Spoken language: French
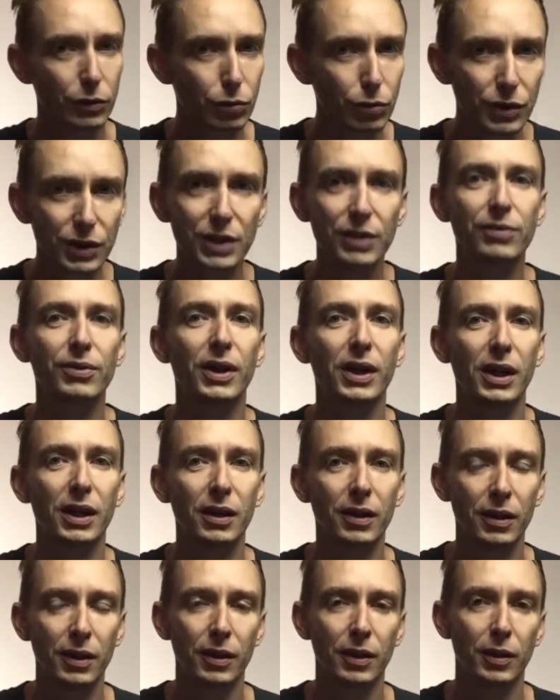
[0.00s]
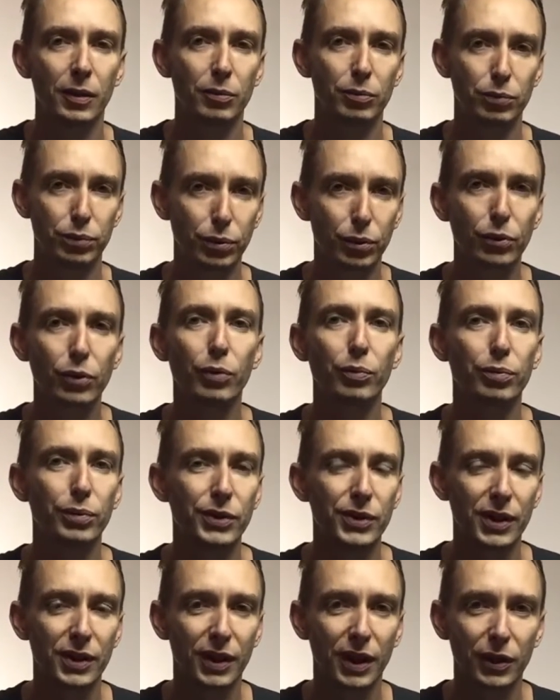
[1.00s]
tout ce qu'il fallait pour qu'on
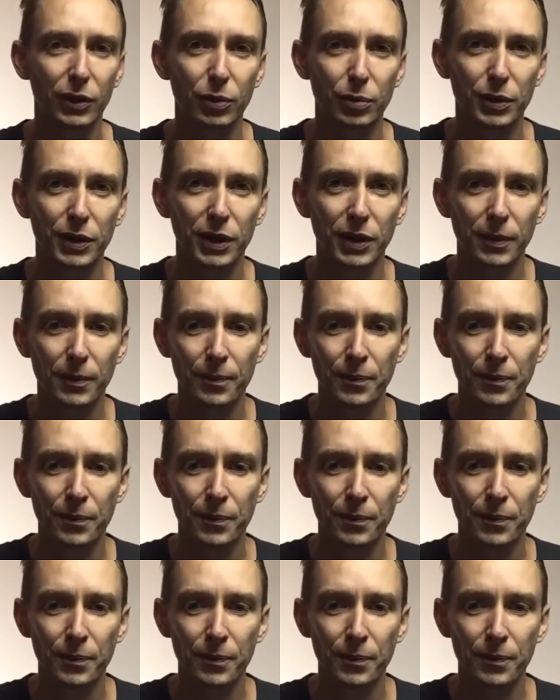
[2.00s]
puisse être adopté.